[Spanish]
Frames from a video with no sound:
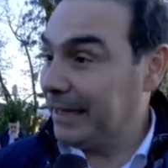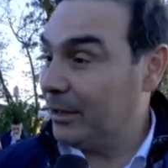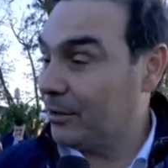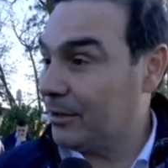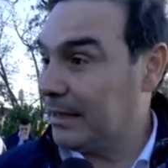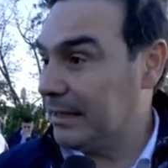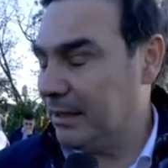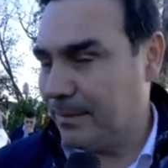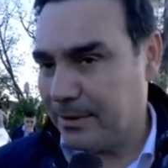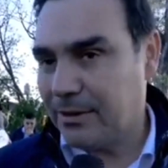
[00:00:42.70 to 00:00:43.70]
de los
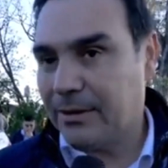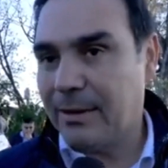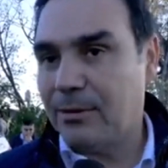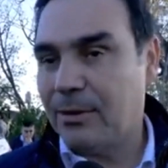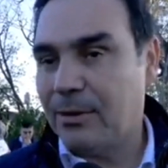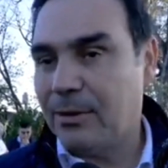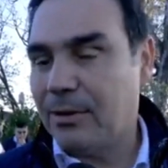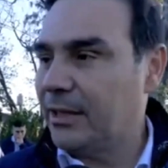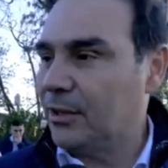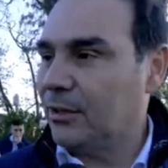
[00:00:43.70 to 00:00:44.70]
correntinos, pero estamos
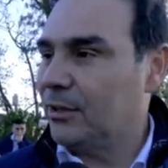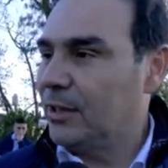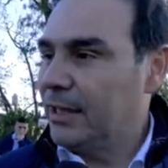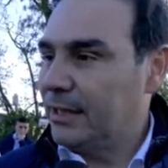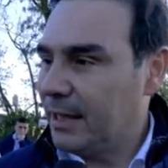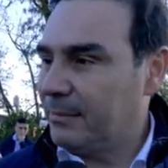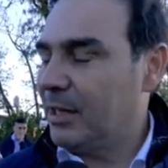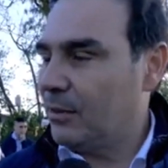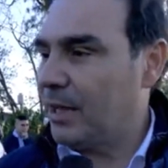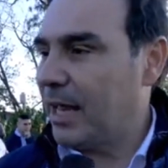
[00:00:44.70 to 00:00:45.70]
generando
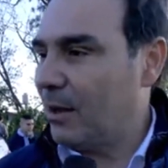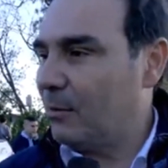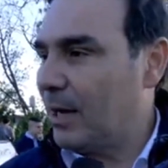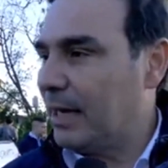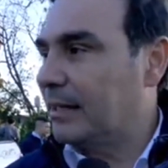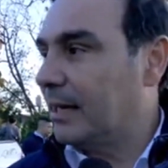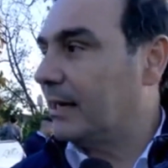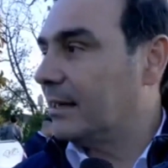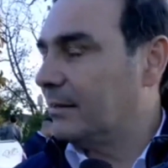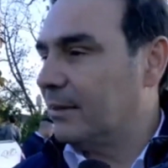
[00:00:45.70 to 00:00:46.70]
también una,
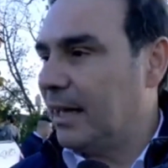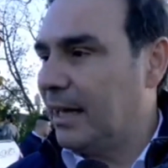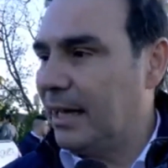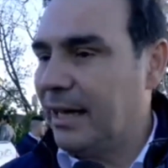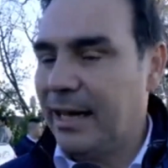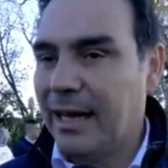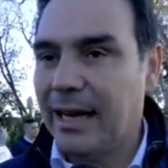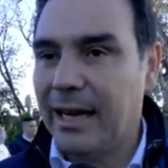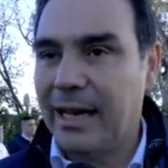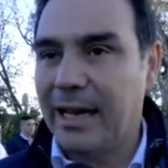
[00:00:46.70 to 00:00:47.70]
alternativa
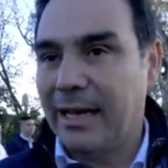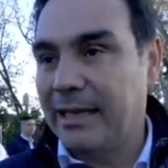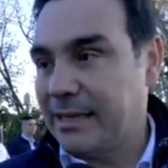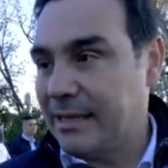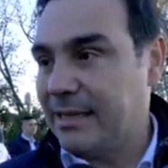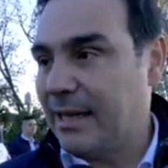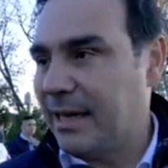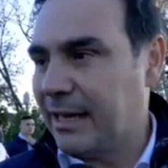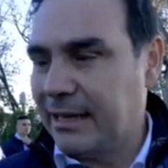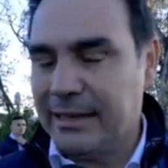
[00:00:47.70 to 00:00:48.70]
a la necesidad de
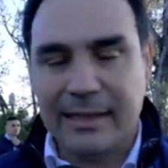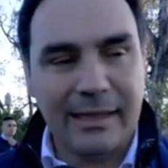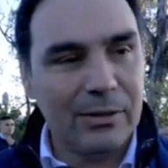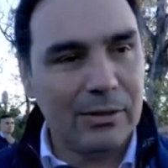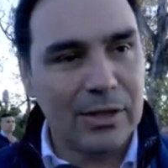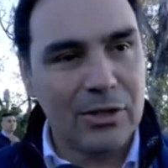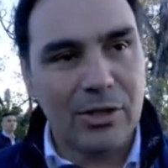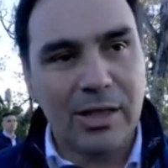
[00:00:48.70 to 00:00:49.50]
la gente de tener un techo